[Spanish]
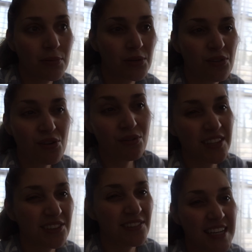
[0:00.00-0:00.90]
pero luego
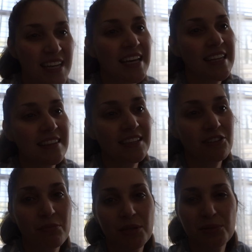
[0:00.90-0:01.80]
cuando viene gente
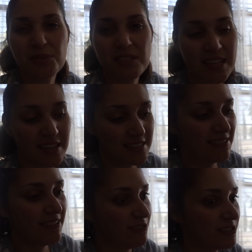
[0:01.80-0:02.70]
no me gusta que
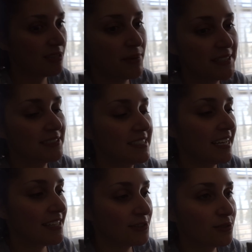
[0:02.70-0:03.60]
se vean los zapatos
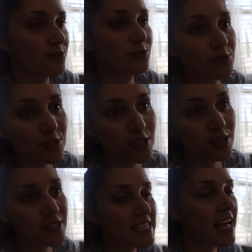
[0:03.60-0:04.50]
ahí todos
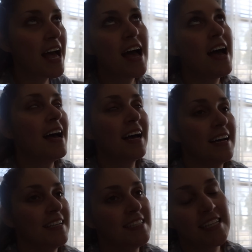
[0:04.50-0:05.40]
sucios.
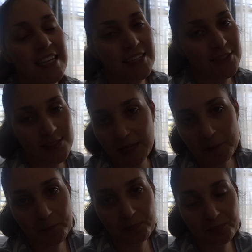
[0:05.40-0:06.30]
Así que no sé,